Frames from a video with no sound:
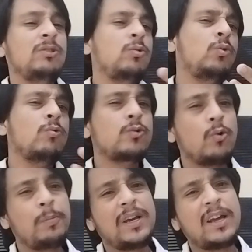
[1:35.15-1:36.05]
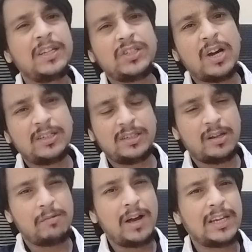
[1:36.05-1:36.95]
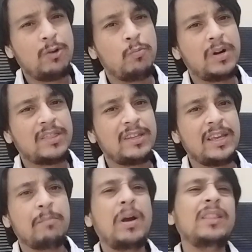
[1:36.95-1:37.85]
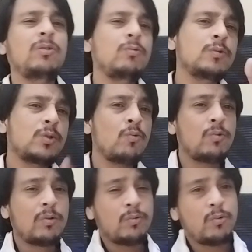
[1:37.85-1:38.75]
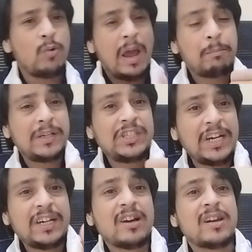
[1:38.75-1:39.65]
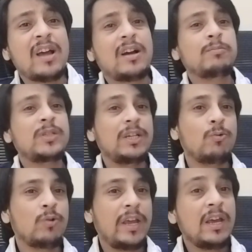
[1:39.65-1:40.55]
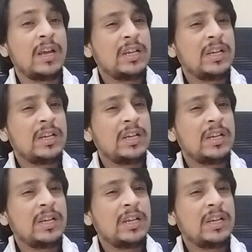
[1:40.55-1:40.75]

जो दो सौ रुपये का रिचार्ज करवा के उमड़ते हैं भाई दूसरों को अप्रिशिएट करना कब सीखोगे